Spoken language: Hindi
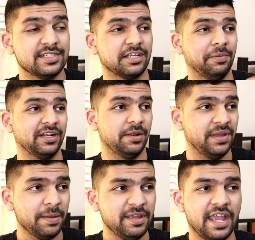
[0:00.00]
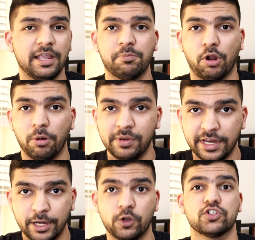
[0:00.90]
जिसका मतलब ये भी है कि
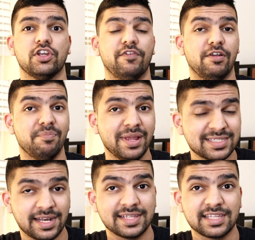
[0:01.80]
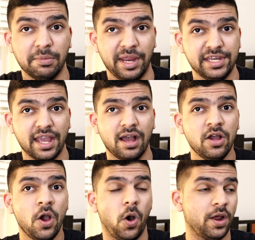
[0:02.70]
प्रॉब्ली रिकोशे विल मिस रेसलमेनिया
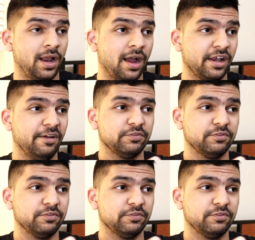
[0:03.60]
और अगले